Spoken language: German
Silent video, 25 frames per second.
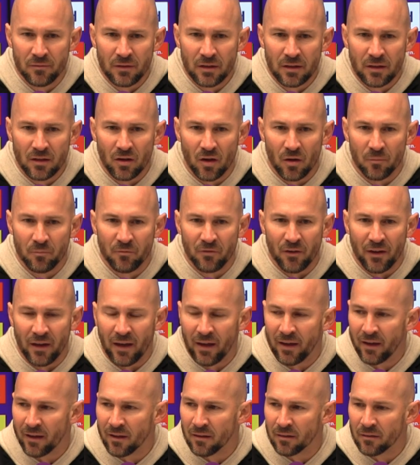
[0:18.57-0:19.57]
wie die Köpfe
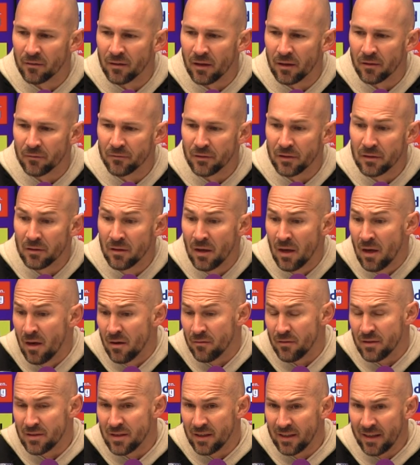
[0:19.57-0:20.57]
hängen, äh, wie,
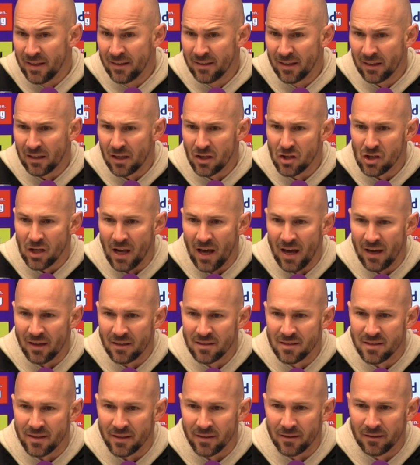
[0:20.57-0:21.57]
wie sie
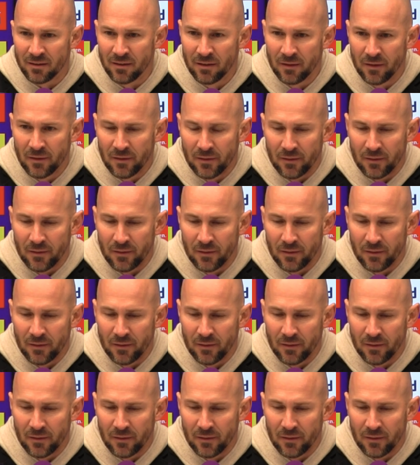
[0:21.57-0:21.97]
niedergeschlagen sind.